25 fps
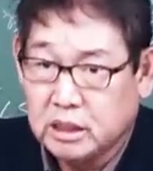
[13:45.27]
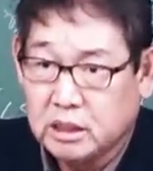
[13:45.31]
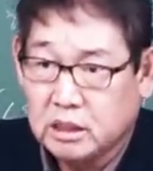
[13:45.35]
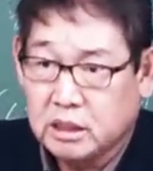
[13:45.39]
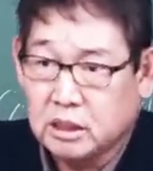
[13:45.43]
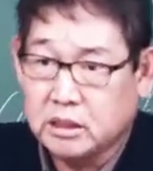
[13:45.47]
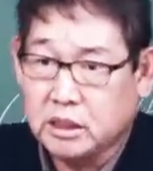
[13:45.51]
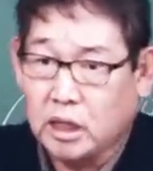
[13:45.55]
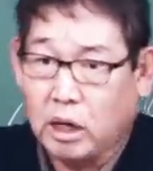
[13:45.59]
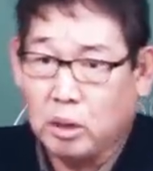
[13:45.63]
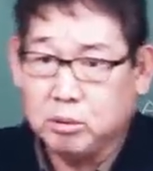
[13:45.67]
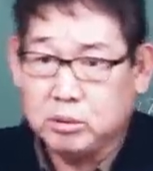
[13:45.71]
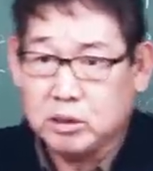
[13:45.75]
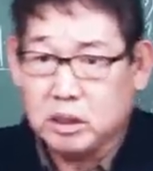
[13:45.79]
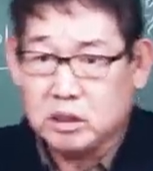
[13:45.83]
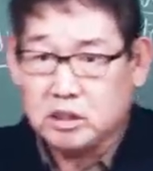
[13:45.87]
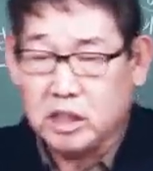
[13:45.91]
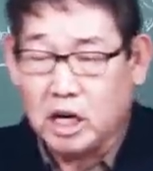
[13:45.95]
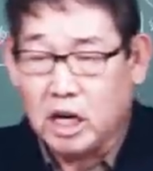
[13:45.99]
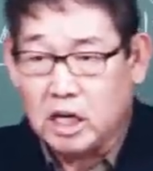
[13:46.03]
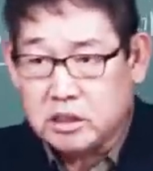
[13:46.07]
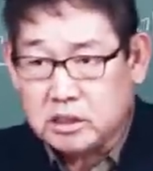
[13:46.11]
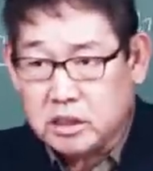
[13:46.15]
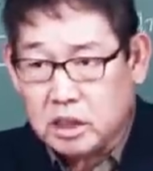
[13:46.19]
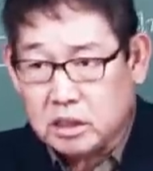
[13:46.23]
그러니까 나보다
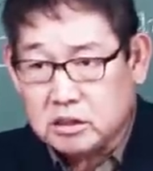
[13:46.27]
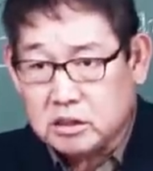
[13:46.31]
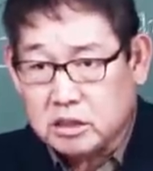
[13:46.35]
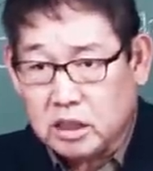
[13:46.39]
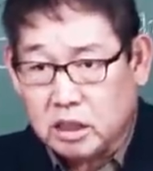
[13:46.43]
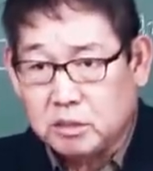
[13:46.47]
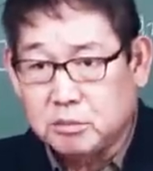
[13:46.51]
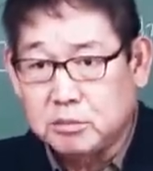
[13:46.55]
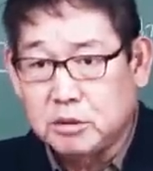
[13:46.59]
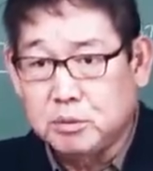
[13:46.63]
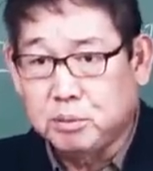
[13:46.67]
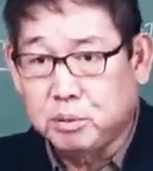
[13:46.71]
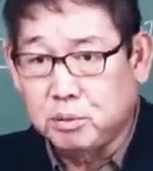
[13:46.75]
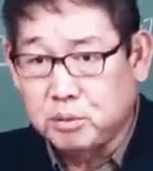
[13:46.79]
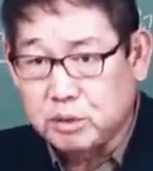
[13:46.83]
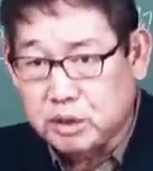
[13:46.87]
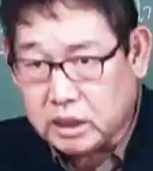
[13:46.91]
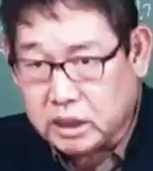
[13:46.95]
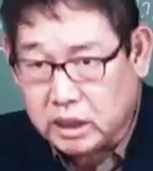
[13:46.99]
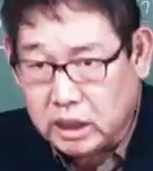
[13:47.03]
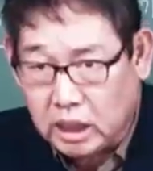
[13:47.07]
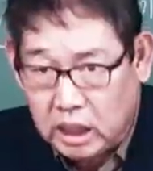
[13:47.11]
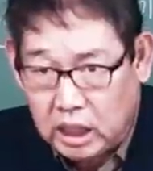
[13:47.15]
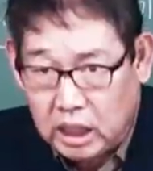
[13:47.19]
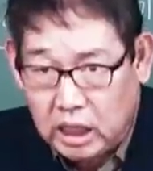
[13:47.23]
잘 사는 사람을
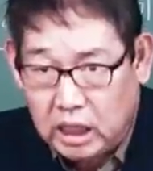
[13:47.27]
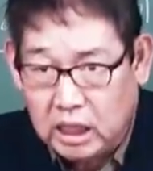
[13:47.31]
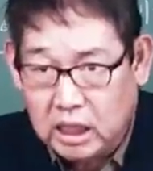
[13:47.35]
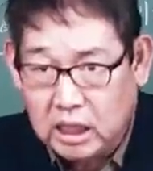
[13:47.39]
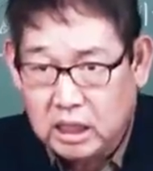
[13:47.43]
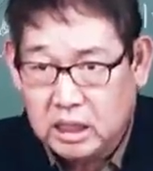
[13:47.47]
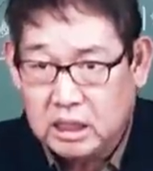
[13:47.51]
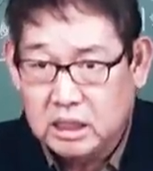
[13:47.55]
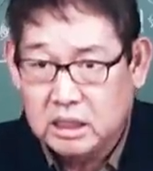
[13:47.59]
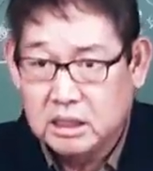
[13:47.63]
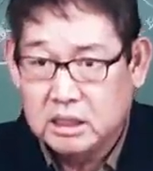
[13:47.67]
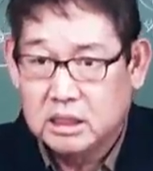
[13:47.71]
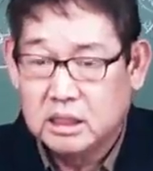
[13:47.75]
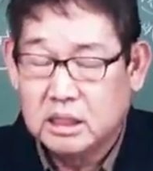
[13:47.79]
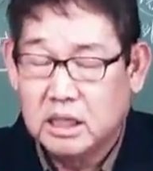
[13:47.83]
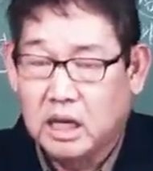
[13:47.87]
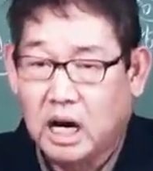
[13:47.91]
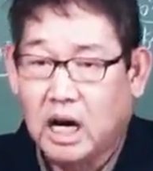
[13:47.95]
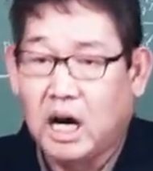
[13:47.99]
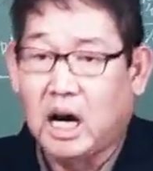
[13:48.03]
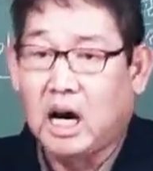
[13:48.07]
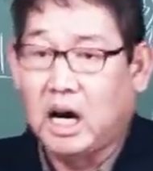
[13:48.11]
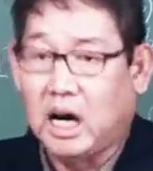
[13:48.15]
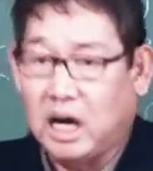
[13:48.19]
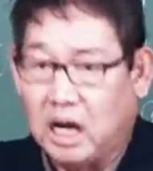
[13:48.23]
보니까
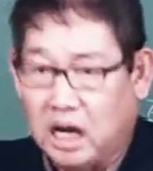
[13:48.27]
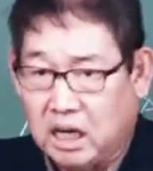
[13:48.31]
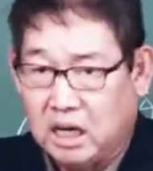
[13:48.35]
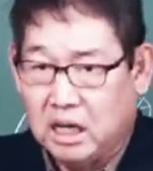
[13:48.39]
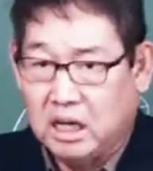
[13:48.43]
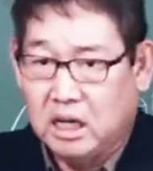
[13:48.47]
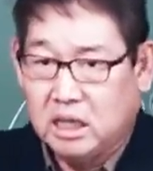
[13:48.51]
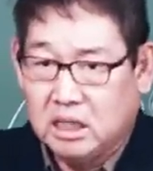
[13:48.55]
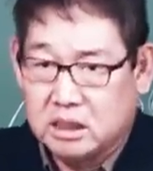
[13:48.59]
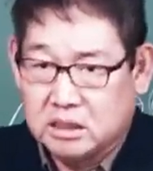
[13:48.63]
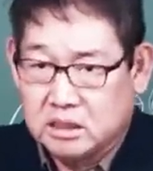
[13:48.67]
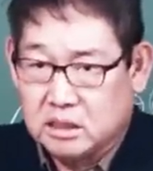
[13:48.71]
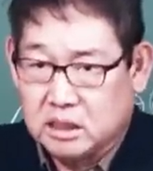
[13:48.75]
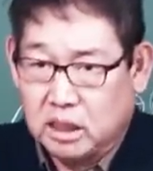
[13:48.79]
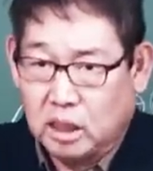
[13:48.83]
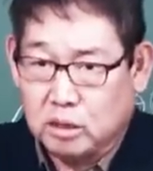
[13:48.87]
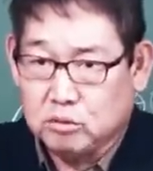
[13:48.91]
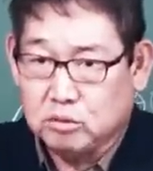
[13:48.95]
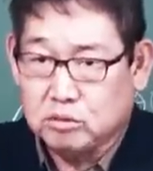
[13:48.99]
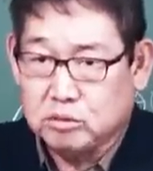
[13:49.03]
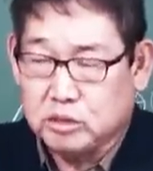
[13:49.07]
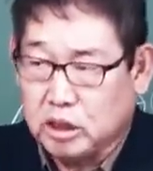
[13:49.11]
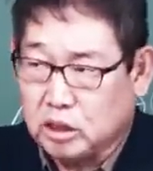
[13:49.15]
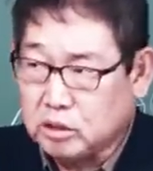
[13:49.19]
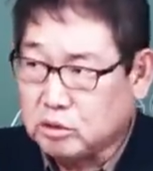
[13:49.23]
아,
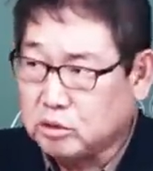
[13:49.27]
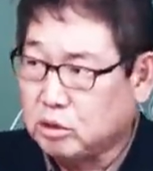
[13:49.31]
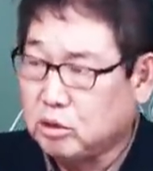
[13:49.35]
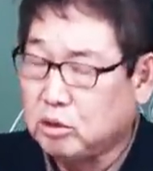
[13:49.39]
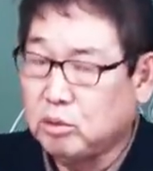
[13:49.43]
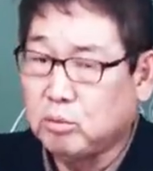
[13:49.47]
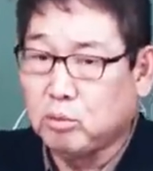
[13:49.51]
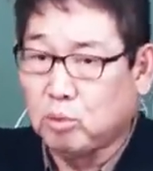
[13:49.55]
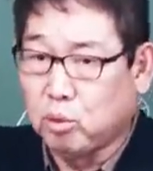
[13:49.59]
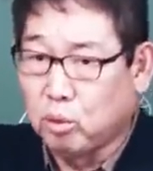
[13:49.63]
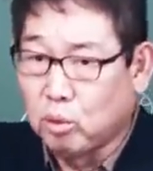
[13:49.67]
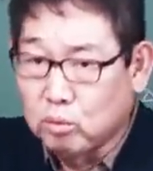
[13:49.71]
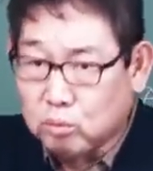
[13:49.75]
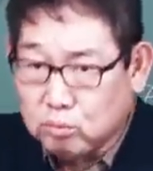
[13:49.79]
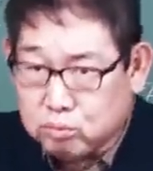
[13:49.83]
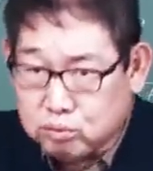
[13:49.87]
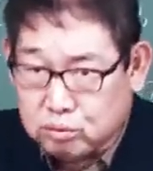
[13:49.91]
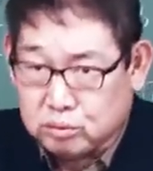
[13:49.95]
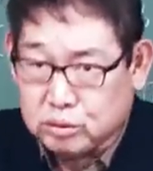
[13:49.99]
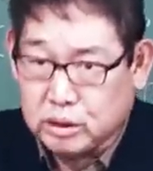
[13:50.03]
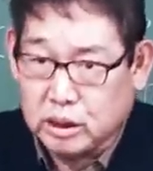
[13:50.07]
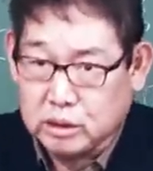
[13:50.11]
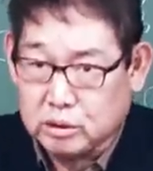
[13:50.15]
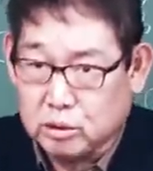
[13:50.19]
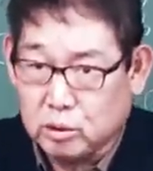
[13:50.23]
나도 쟤처럼
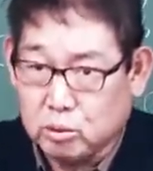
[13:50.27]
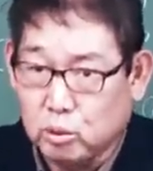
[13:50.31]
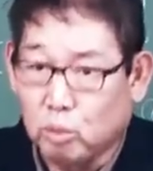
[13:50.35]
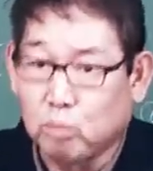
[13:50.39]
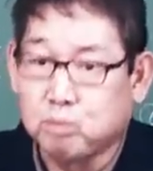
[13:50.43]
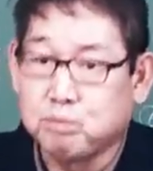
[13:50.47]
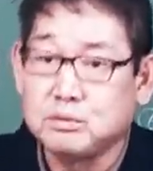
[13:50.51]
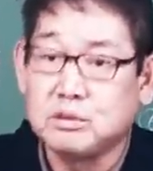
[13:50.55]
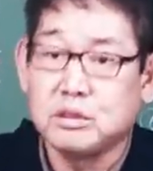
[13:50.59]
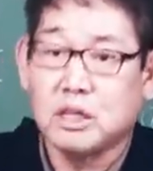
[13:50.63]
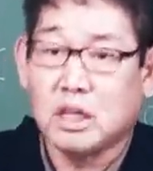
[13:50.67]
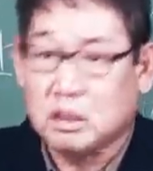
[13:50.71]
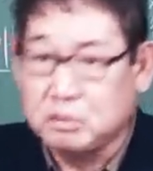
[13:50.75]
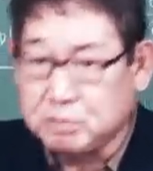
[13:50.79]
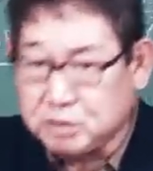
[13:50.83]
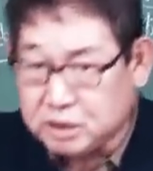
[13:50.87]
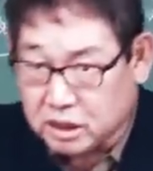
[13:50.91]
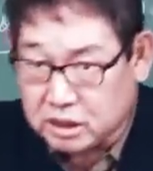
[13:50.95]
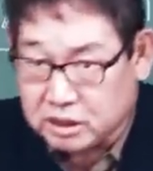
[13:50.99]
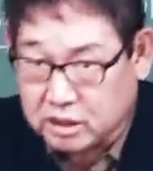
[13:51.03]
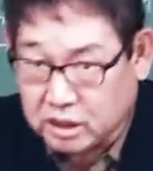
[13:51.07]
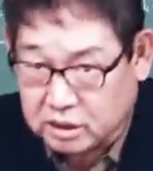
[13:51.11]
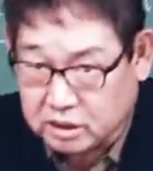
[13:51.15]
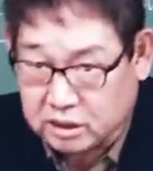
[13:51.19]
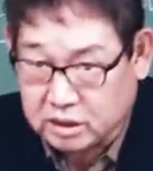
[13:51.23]
공부를 해서 높은 사람이
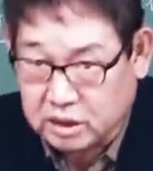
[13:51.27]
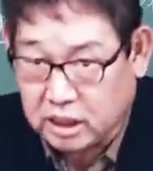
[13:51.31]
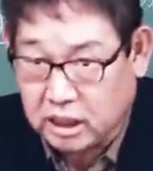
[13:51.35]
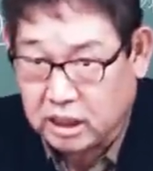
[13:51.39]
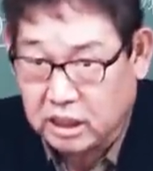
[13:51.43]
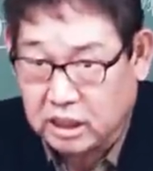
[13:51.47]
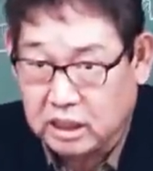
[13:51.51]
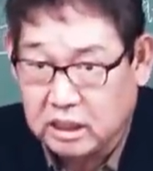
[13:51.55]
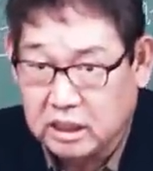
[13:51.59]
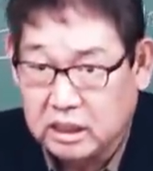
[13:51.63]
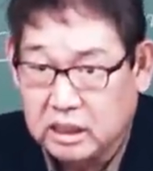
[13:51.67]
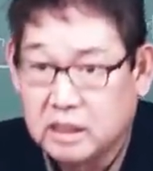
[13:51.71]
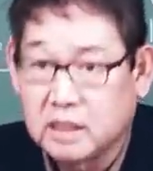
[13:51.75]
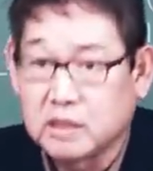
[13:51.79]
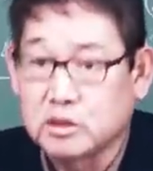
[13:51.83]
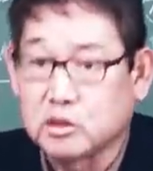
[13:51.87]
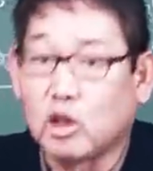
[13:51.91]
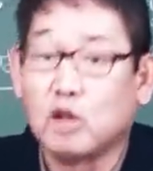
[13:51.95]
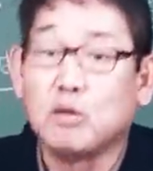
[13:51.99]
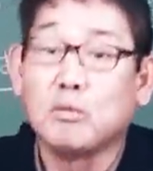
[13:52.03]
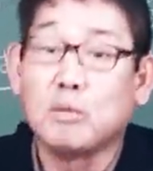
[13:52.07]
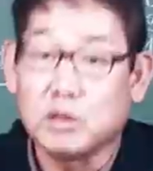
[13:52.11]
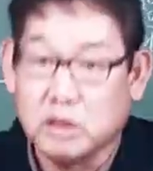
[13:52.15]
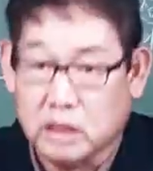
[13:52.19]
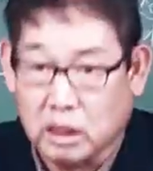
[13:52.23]
된다든가
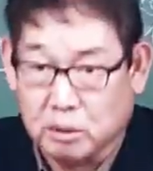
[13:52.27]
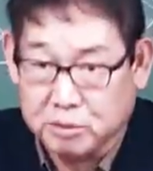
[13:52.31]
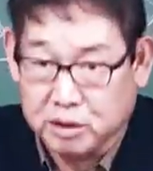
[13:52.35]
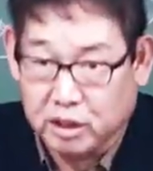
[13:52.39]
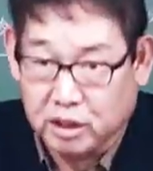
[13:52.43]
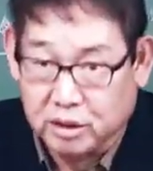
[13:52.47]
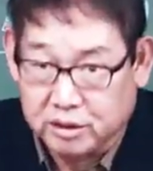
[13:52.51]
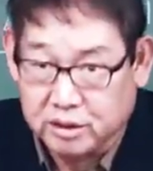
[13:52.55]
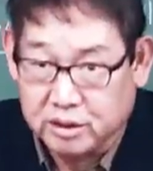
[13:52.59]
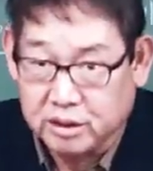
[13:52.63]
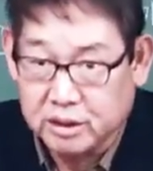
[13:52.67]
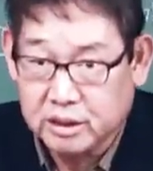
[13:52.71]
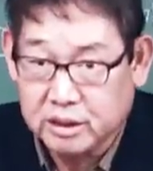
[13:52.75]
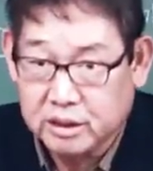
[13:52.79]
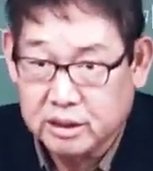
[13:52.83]
젊었다면